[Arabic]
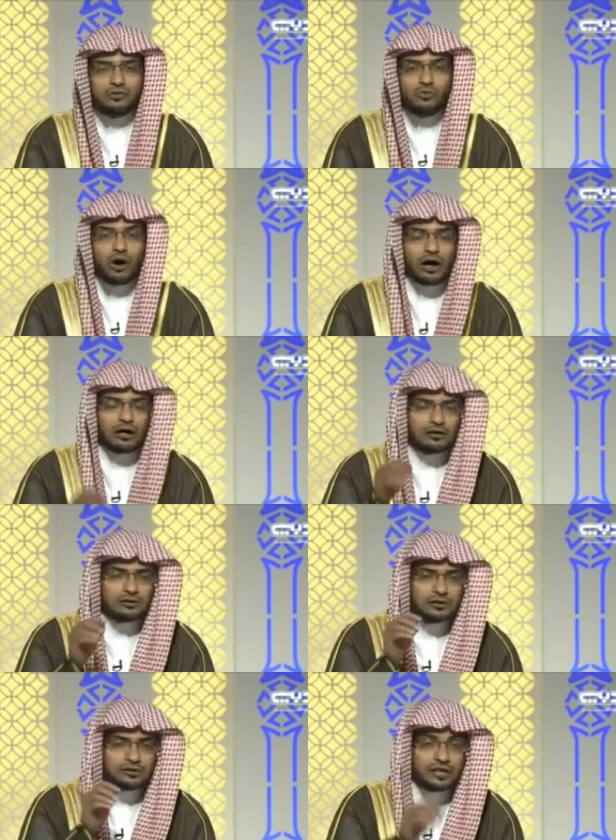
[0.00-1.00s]

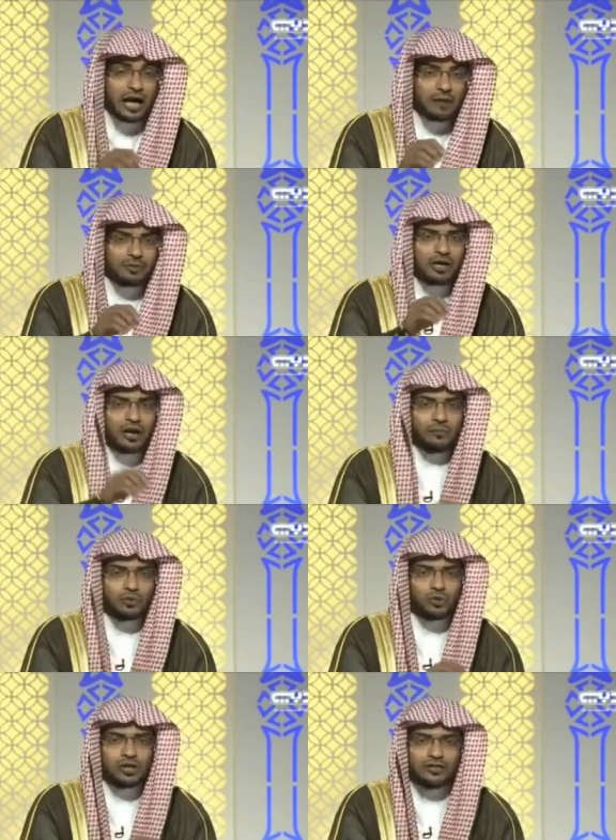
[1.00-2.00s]
وانتهى به
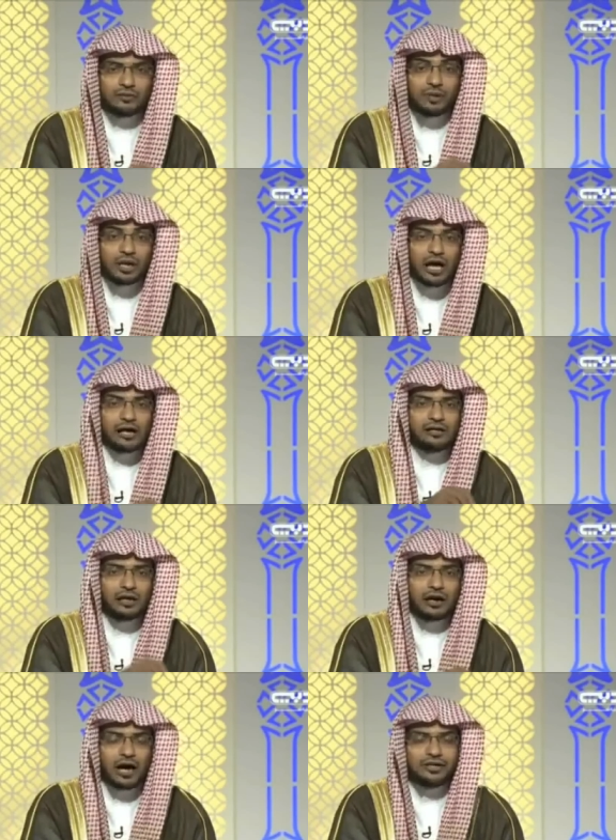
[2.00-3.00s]
الأمر عياذا بالله
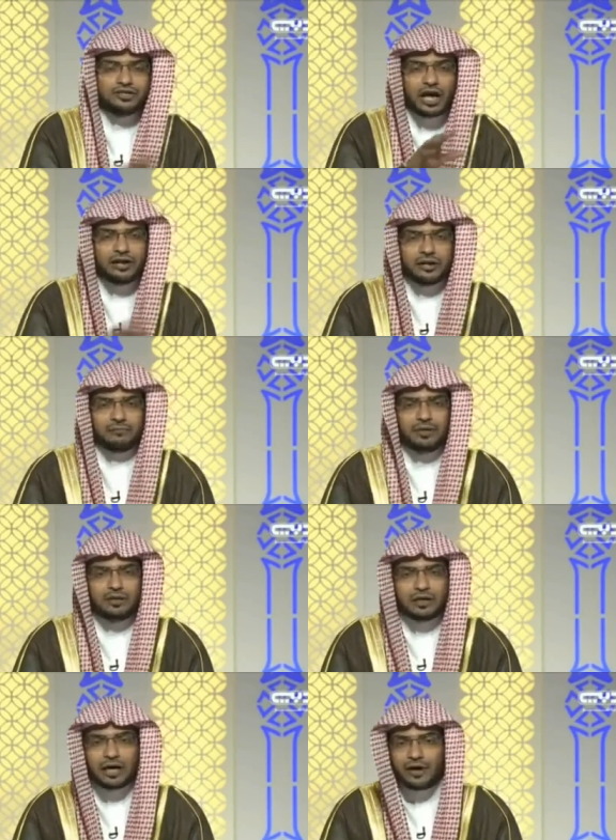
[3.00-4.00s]
إلى قعر جهنم
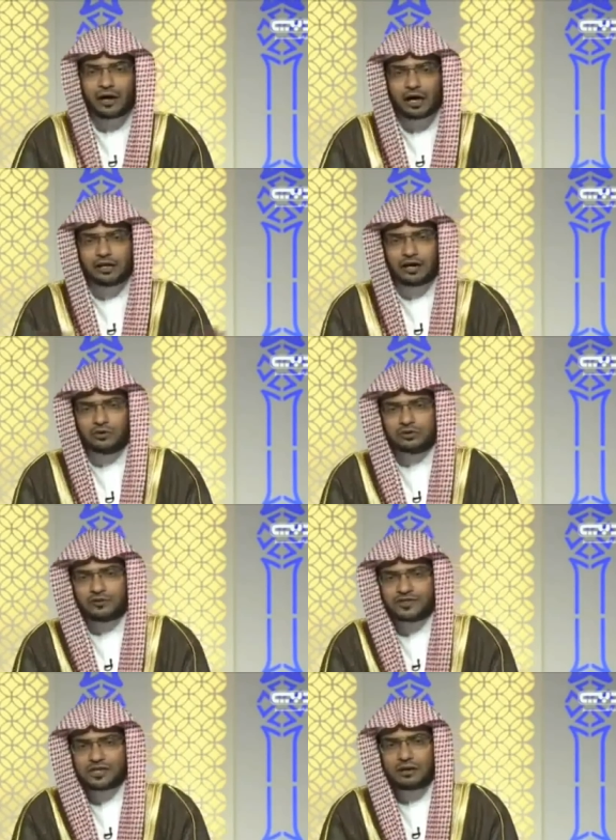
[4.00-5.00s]
كذا قال أهل
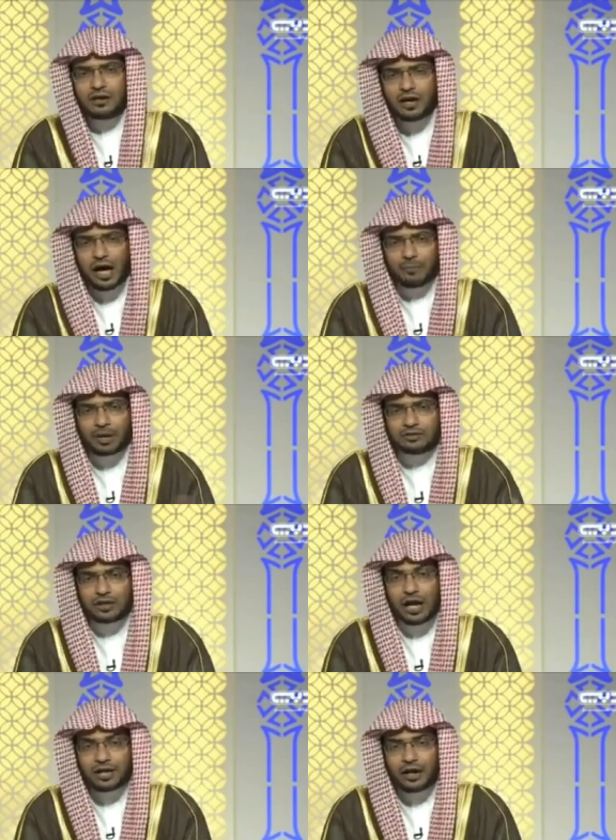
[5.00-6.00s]
التفسير عبر
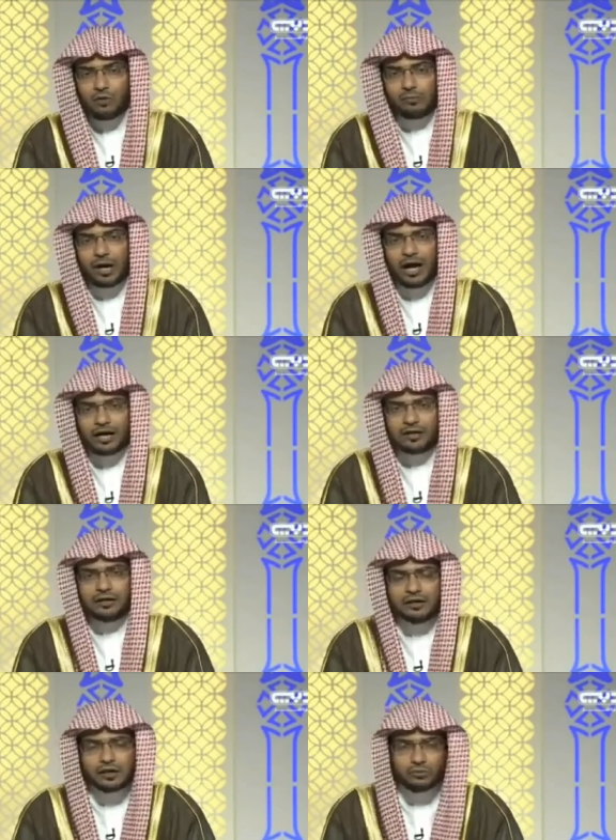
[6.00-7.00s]
طرائق
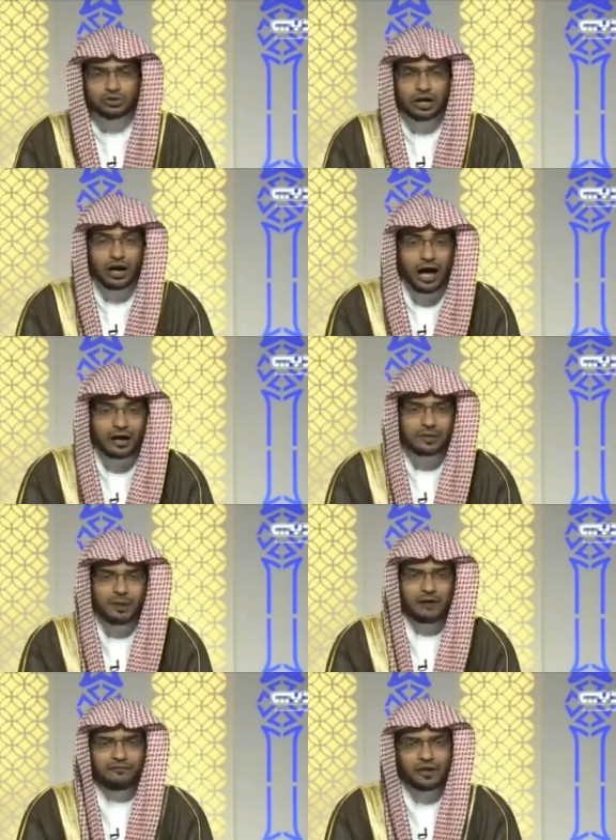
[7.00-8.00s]
ومعان
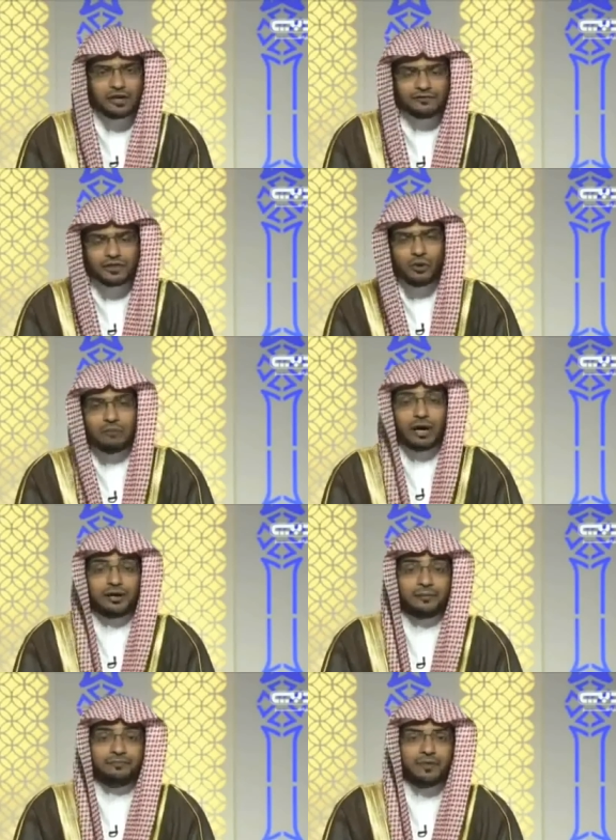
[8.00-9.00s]
متقاربة في اللفظ
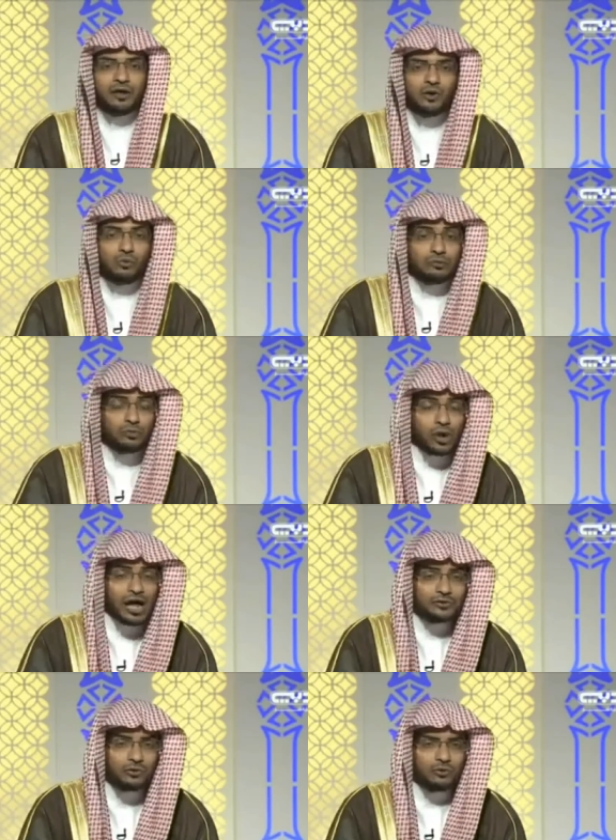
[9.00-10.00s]
والمعنى
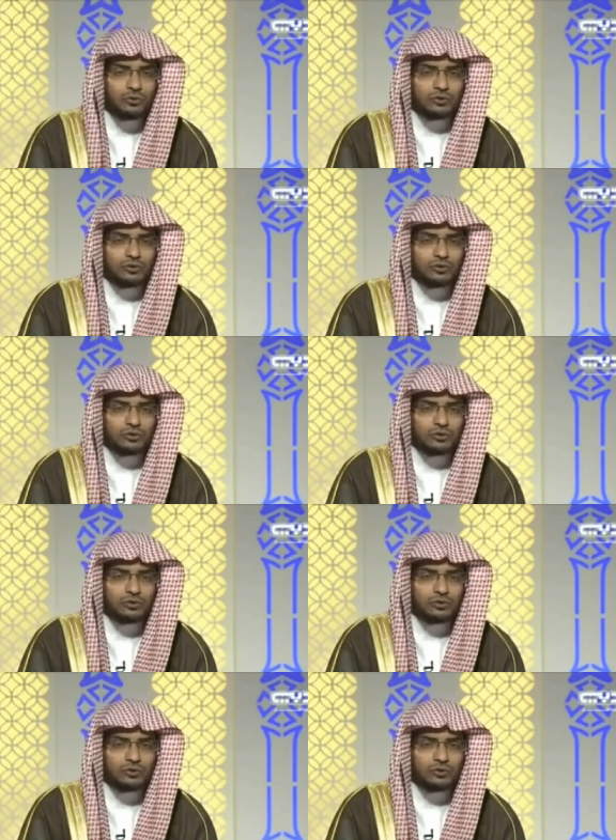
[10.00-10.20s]
والمراد